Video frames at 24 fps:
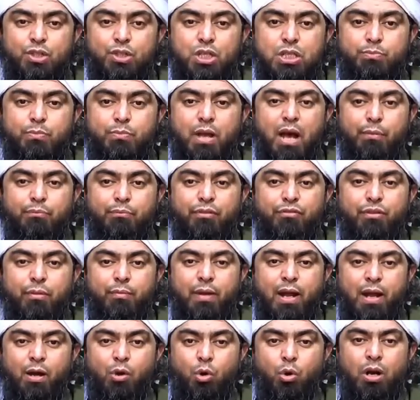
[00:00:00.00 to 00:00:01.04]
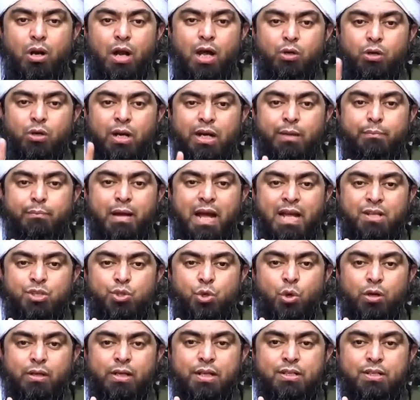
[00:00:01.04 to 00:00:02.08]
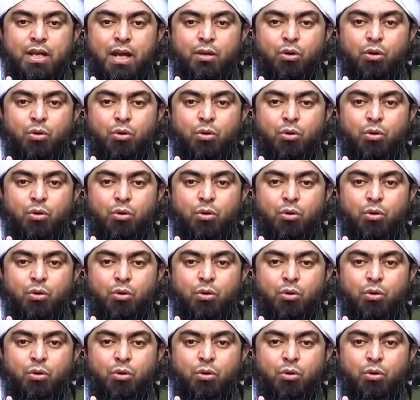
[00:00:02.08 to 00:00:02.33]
जिसमें आपने फरमाया कुरान और अल बैत छोड़ के जा